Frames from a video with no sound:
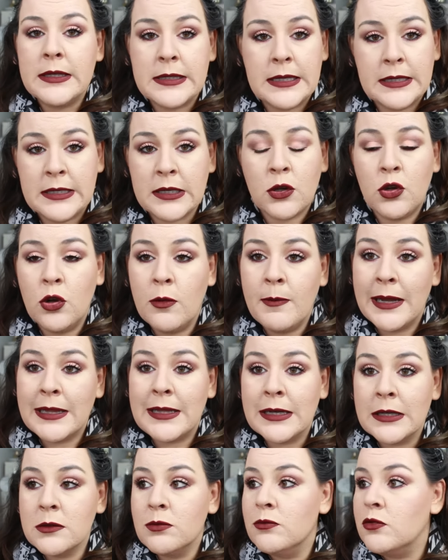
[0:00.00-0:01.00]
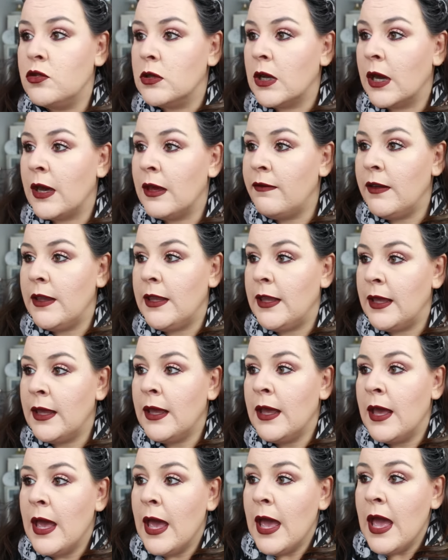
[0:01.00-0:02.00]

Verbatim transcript: C'est-à-dire que le matin, je me suis réveillée